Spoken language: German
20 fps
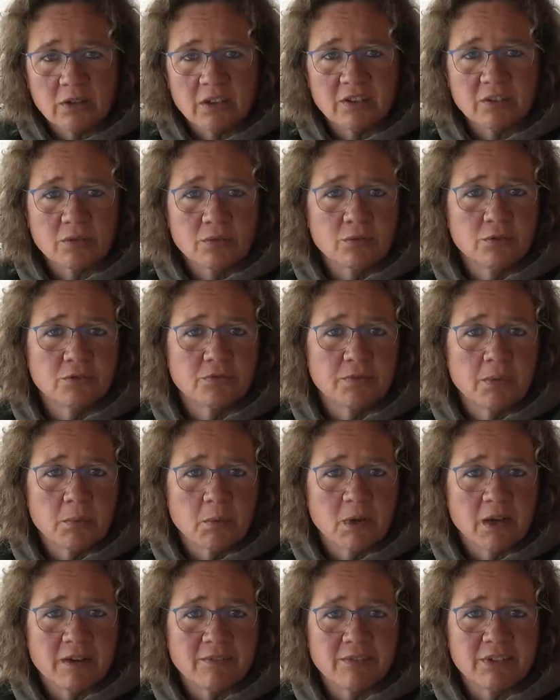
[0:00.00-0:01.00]
nicht so gut
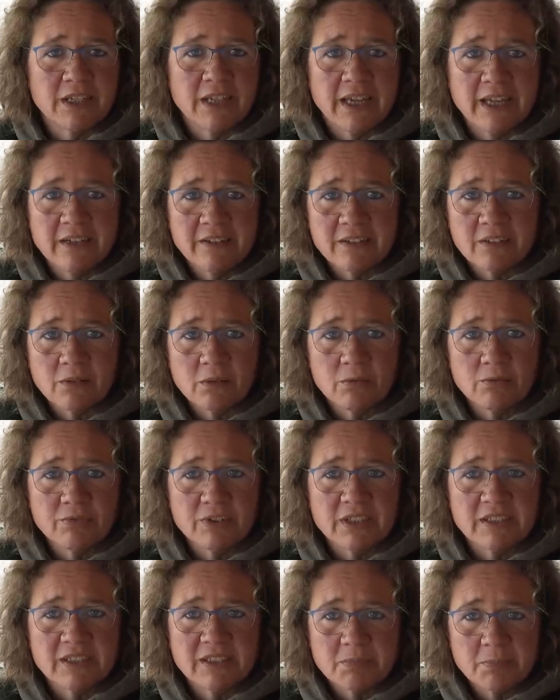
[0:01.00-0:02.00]
schwimmen kann wie eine Ente und
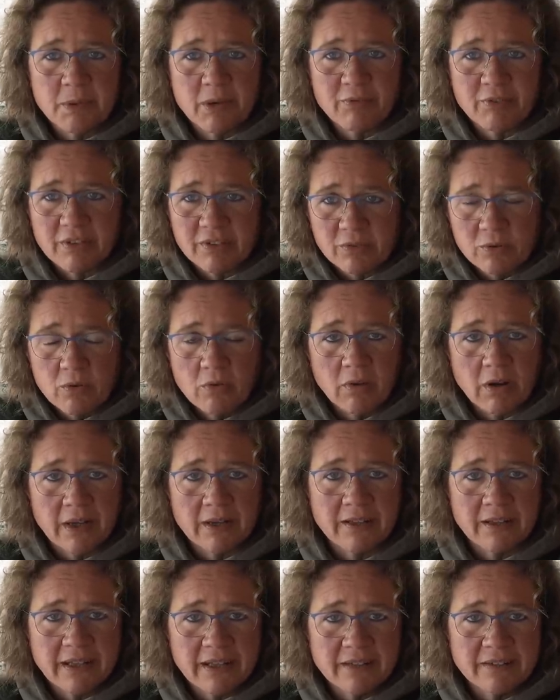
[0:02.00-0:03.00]
wird nicht mehr versuchen,
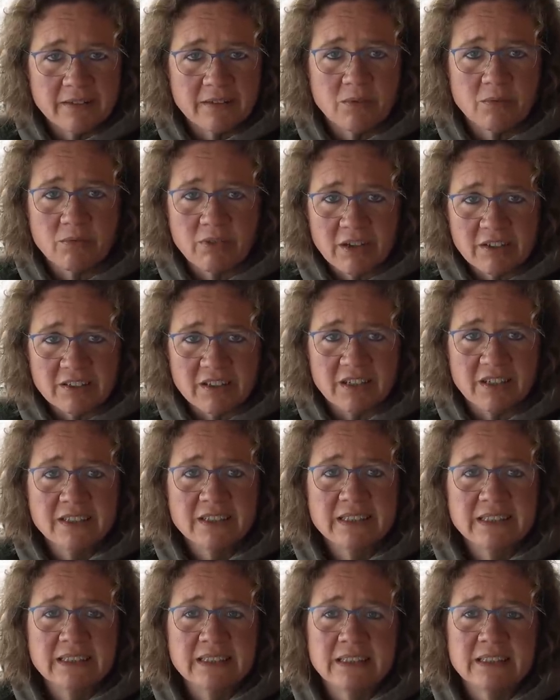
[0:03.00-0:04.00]
eine Ente im Wasser
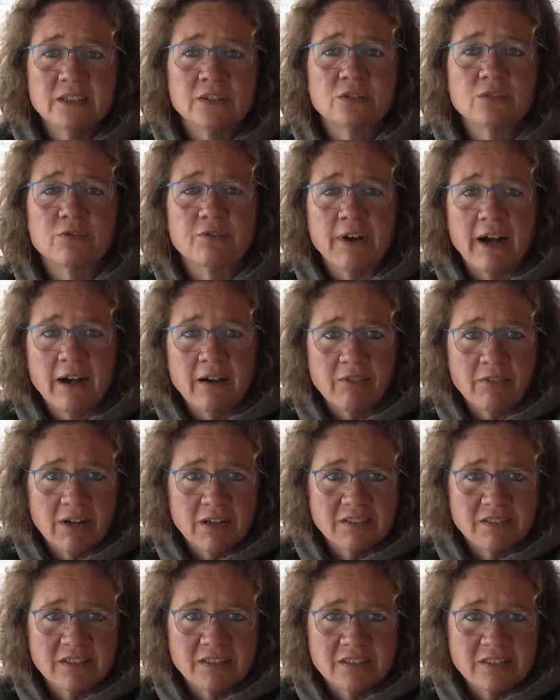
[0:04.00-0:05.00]
zu zu fangen,
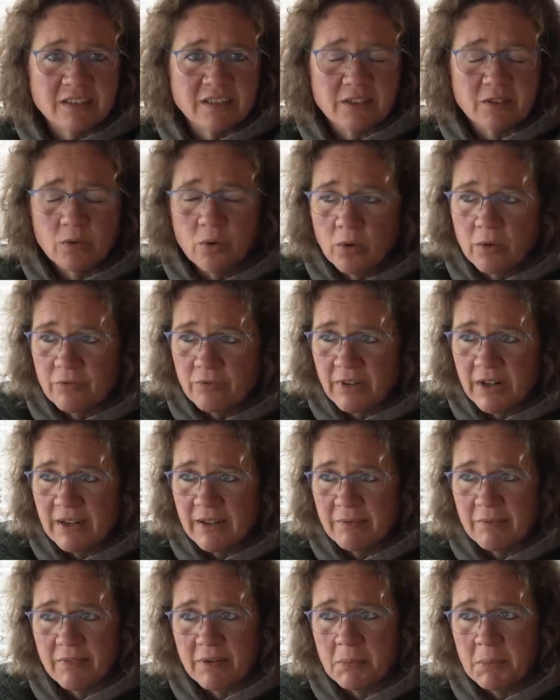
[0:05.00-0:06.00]
weil es sich nicht lohnt,
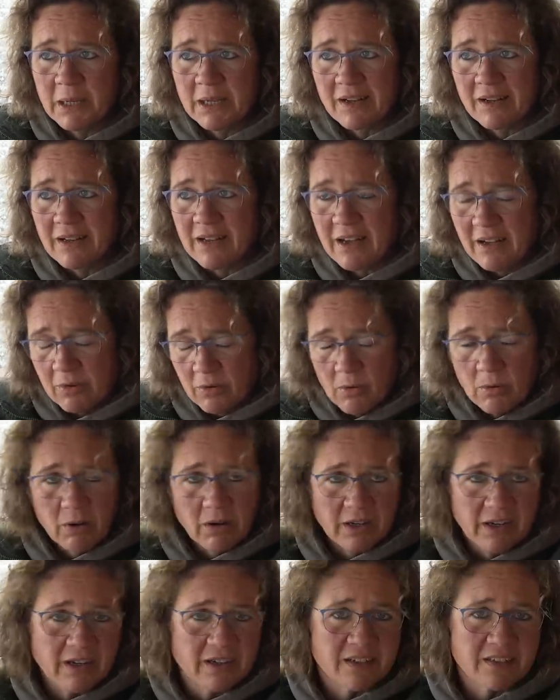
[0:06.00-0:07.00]
weil, weil man danach
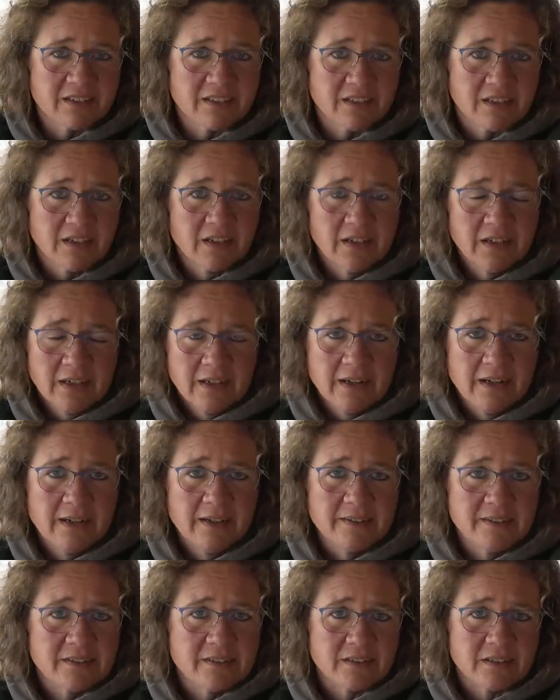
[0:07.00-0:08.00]
hungriger ist,
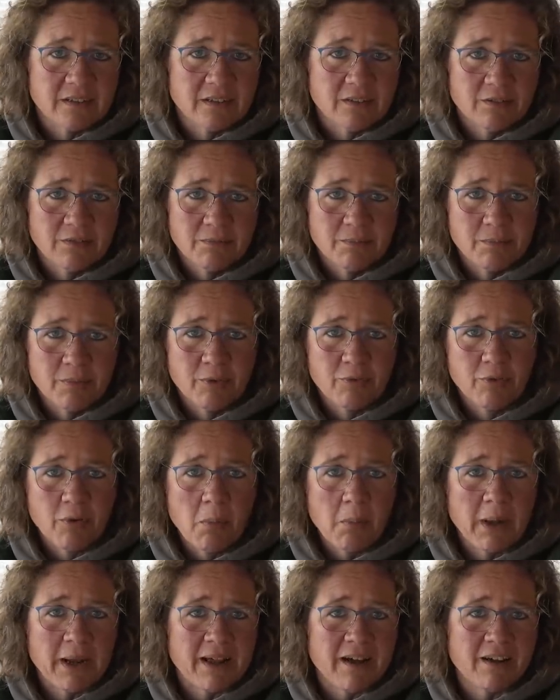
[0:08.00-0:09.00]
als äh,
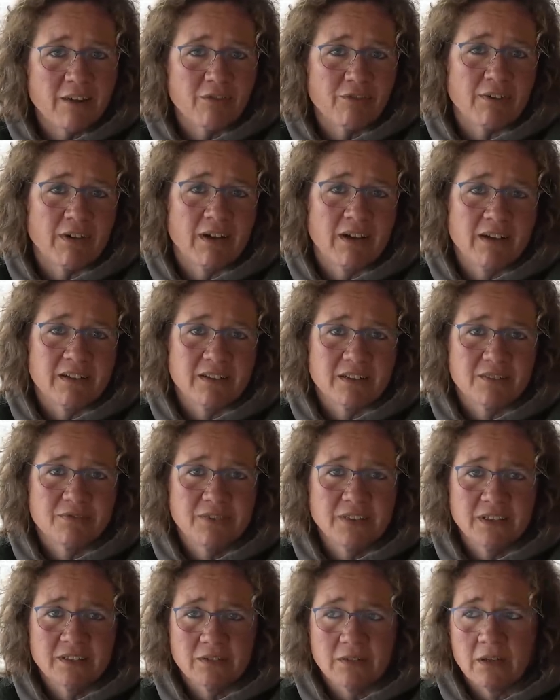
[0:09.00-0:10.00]
bevor man angefangen hat, das
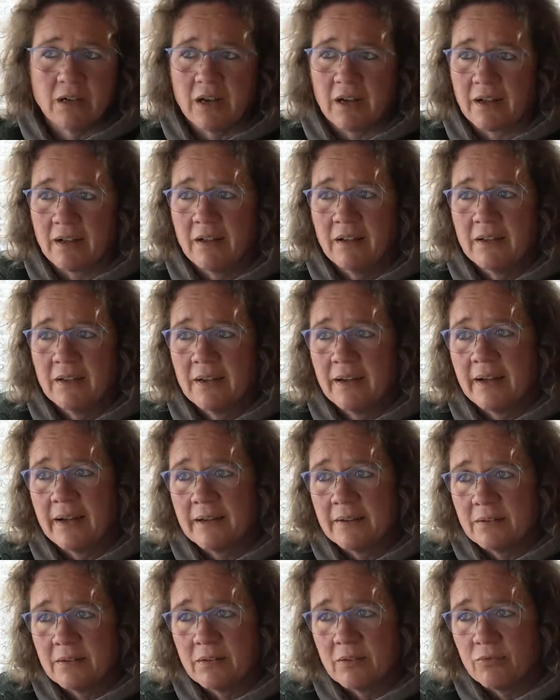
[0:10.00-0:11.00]
Viech zu jagen.
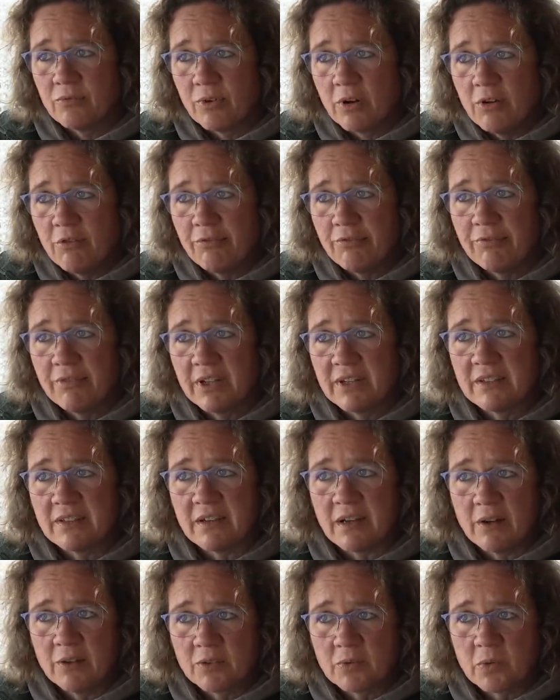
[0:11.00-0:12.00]
Ein Wolf
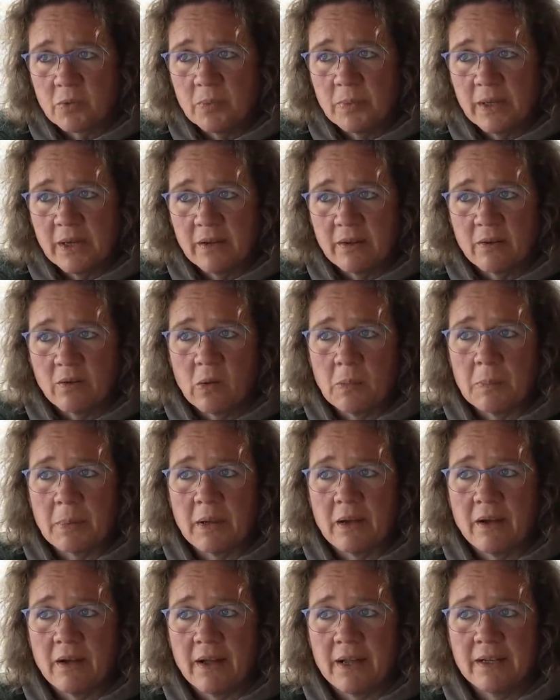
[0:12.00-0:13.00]
wird ausprobieren, ob
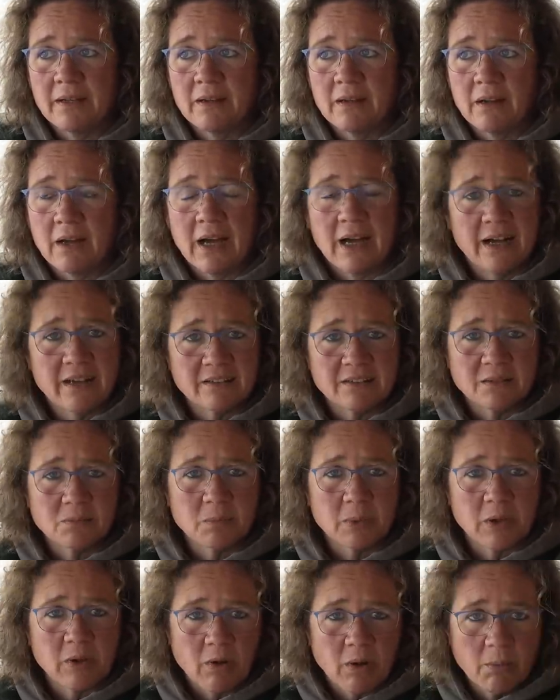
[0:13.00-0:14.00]
er einen
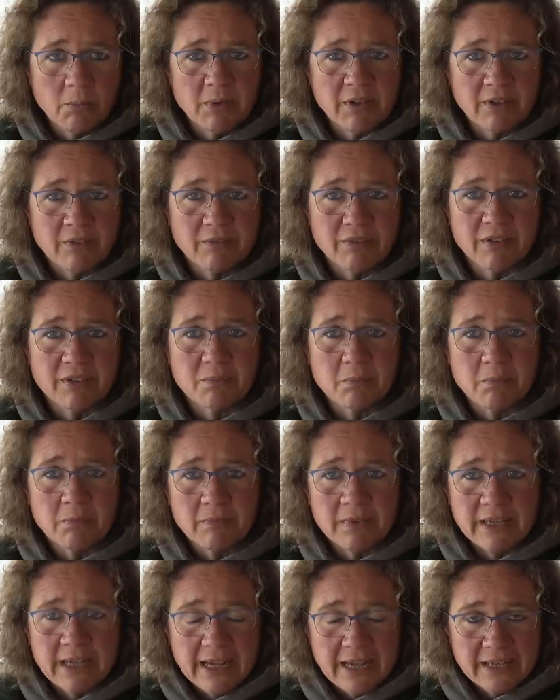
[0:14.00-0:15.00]
Hasen bekommt. Er wird
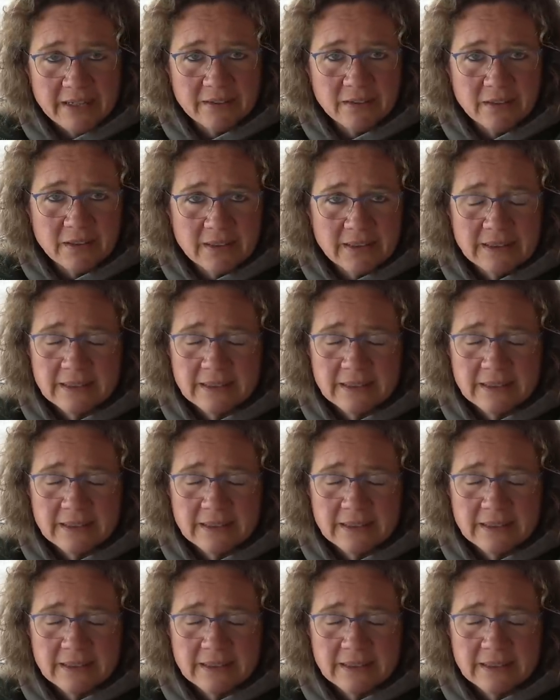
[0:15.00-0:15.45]
lernen,